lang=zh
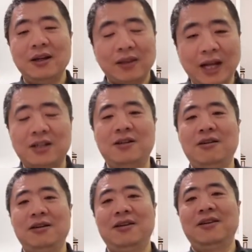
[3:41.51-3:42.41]
但是
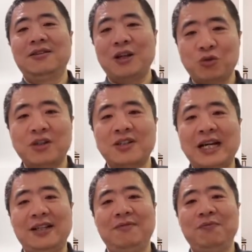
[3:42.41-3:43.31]
咱说实
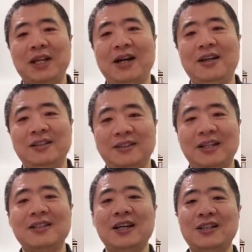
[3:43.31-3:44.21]
在的啊，
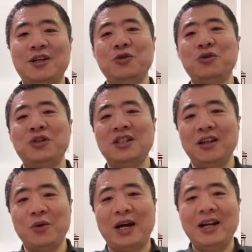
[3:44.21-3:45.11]
咱咱咱说句心
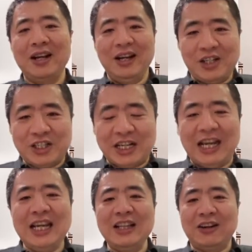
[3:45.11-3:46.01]
里话。
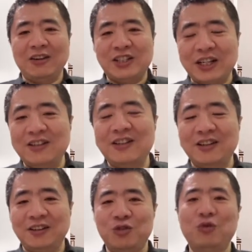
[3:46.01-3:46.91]
谁能真
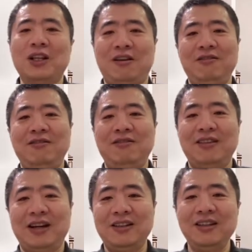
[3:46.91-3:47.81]
正的做到
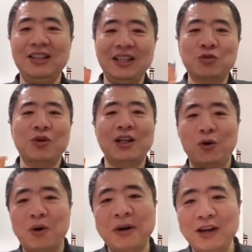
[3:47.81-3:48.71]
啊？你你做到，
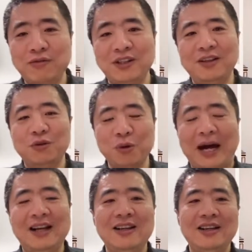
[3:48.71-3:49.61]
我佩服你，对吧？